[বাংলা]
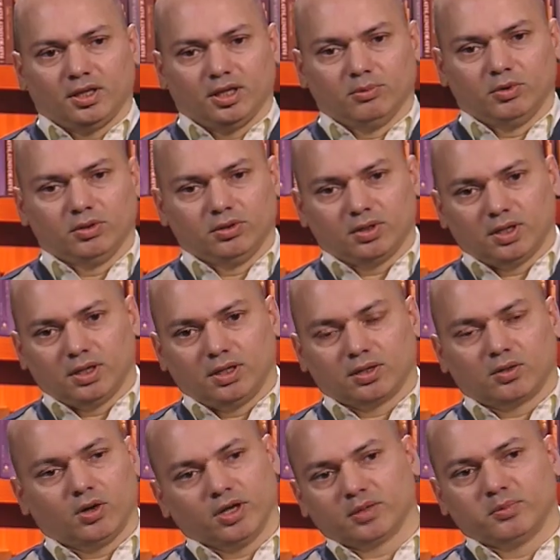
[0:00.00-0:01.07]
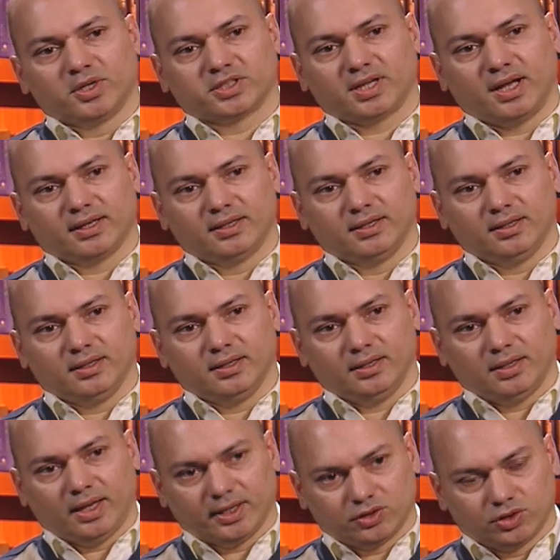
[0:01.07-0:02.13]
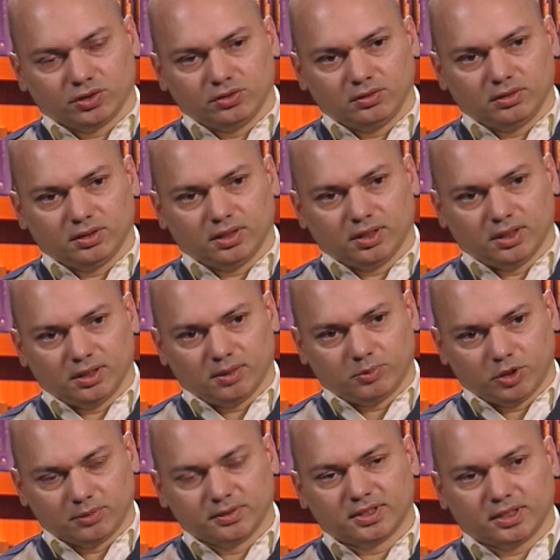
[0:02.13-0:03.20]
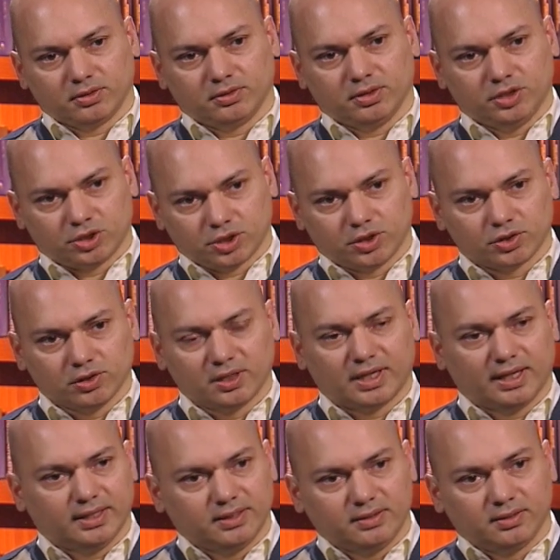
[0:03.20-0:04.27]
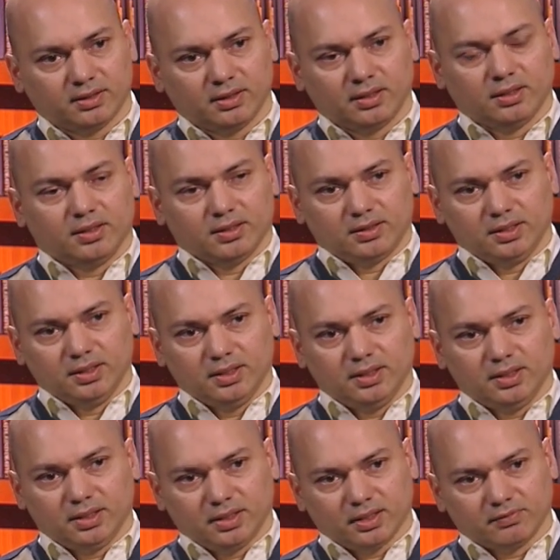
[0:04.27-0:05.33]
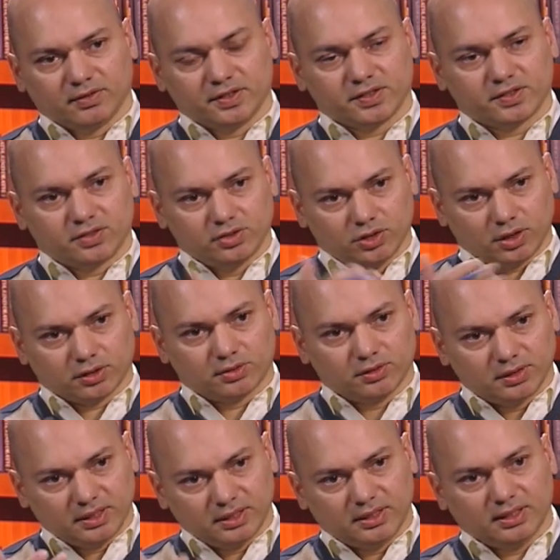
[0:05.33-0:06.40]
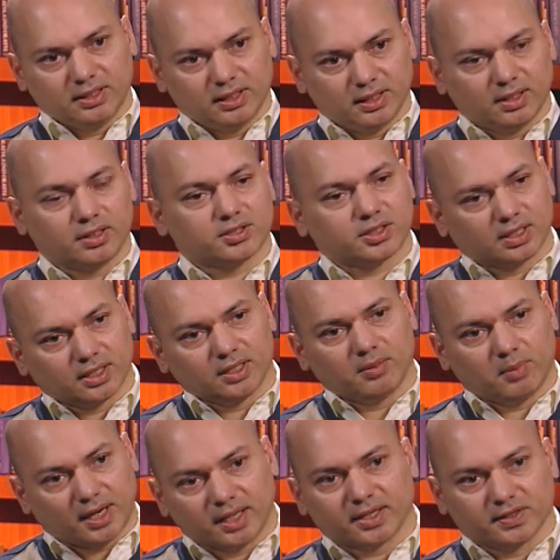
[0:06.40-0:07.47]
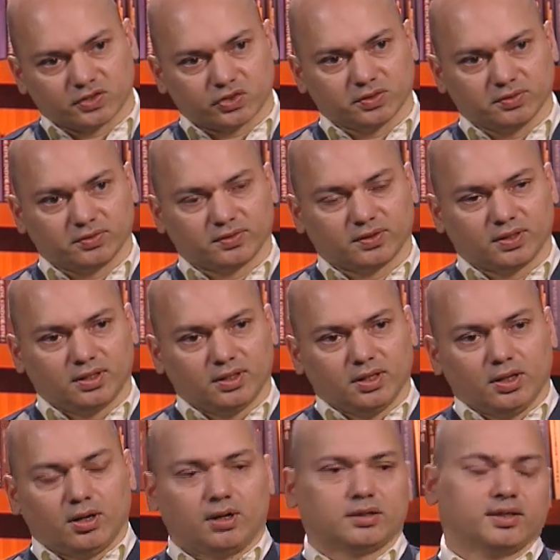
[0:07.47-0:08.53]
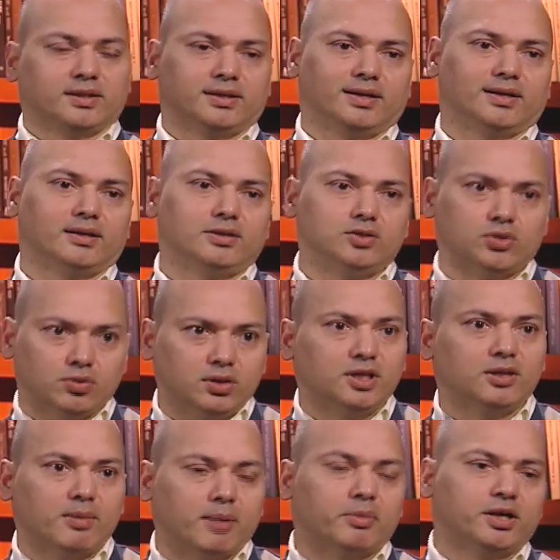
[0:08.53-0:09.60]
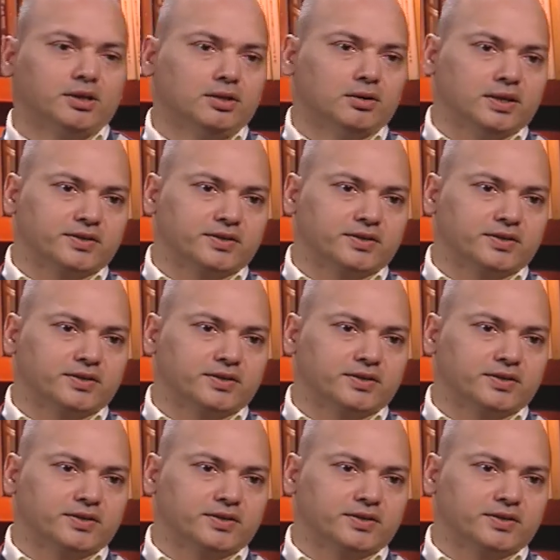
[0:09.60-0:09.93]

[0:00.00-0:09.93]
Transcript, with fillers: এবং কয়েক মাস আগে একজন পর্বতারোহী সজল খালেদ তিনি এভারেস্ট জয় করতে গিয়ে সেখানে মারা গেছেন অর্থাৎ এখানে ঝুঁকির ব্যাপারটিও